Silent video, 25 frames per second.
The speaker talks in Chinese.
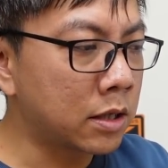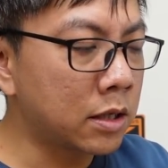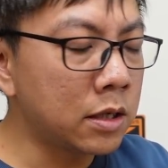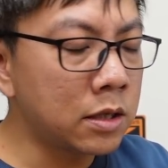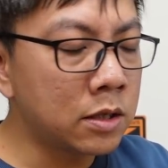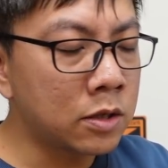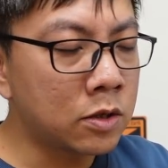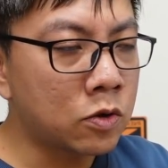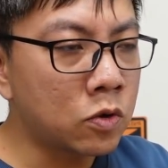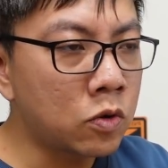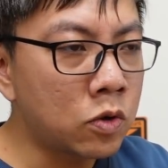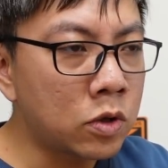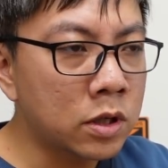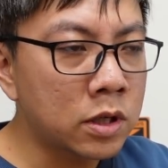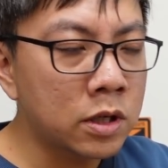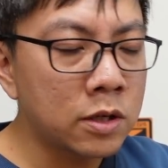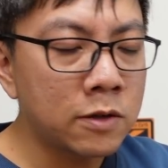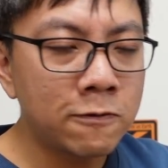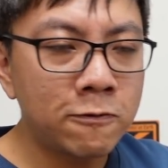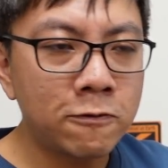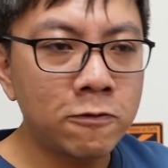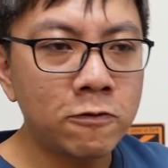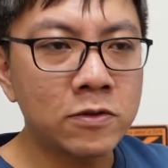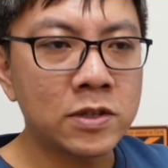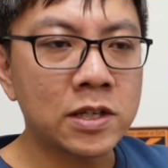更多
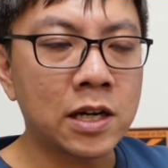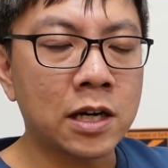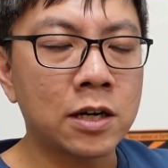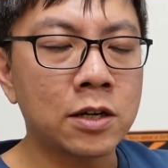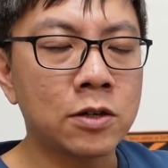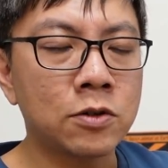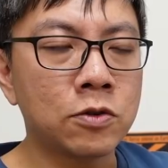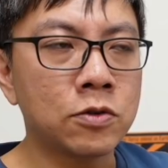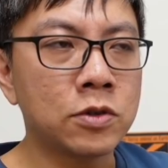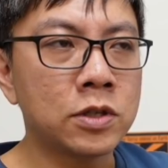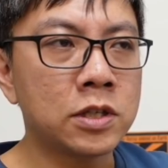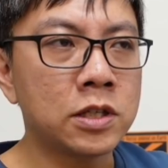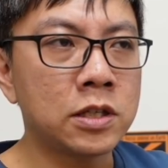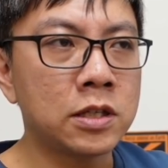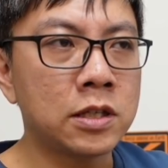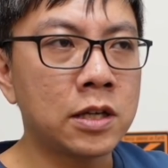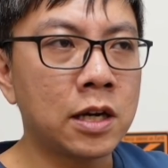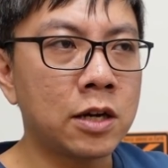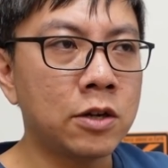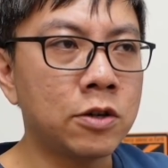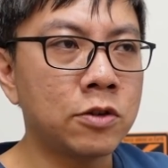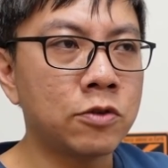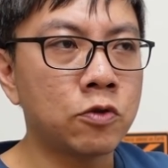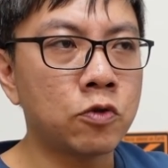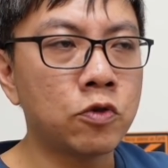更复杂的东西，
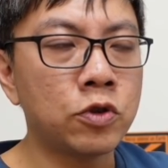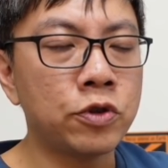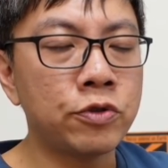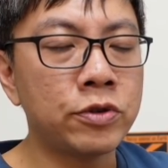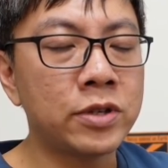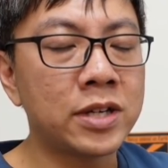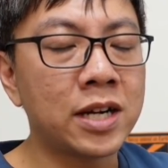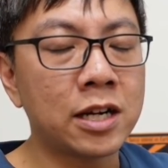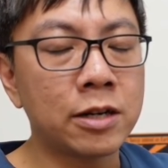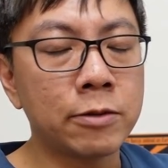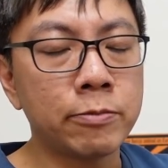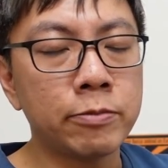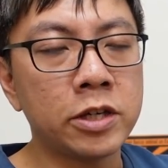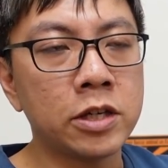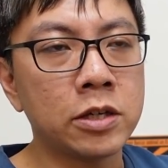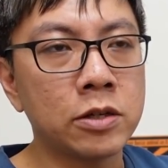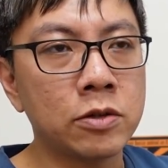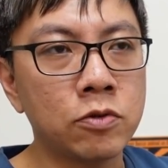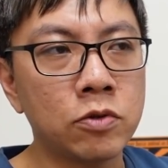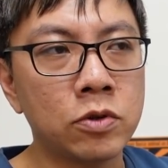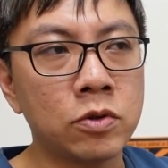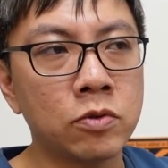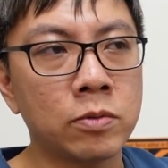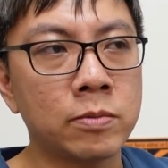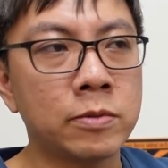还有对于它的评
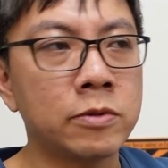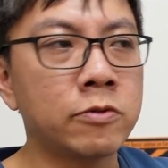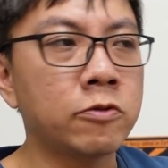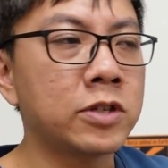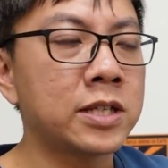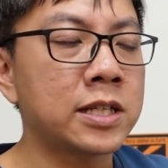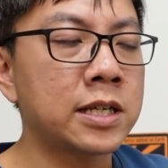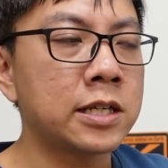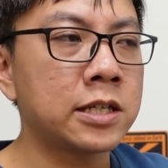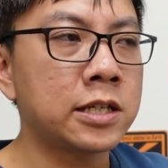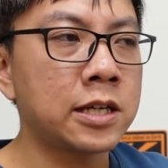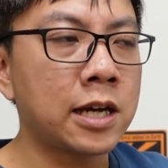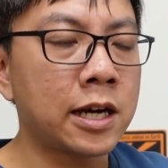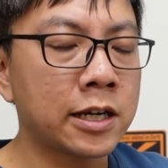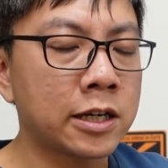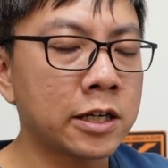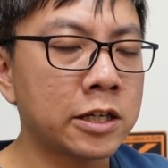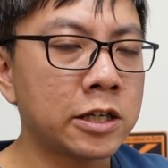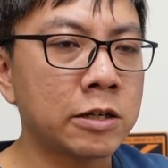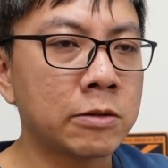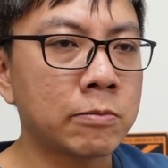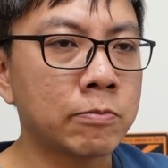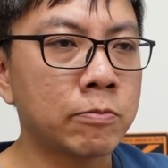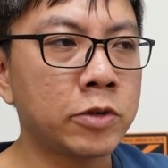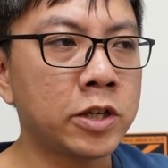论，我们会在下一个
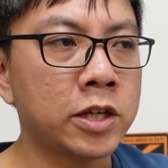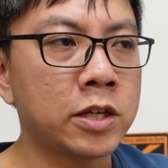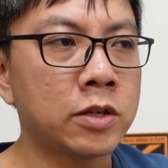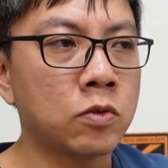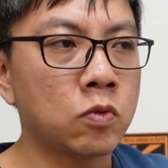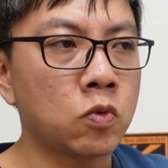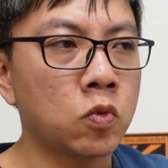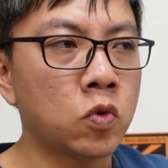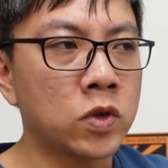影片，